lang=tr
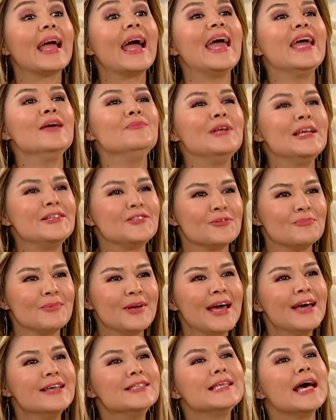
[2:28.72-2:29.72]
Emreciğim,
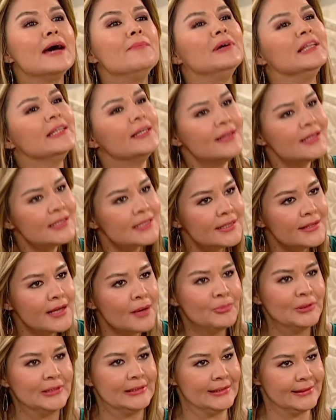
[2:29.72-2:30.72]
sen bana nasıl
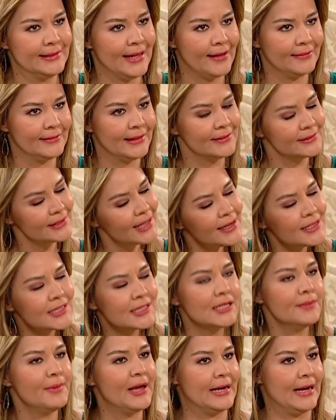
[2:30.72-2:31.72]
yapıldığını anlat.
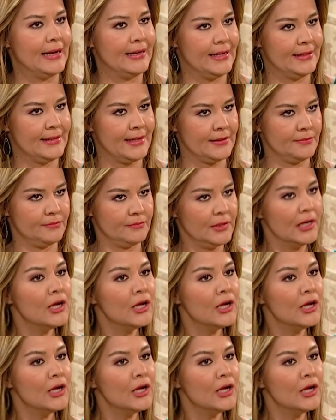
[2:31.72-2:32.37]
Gerisini ben hallederim.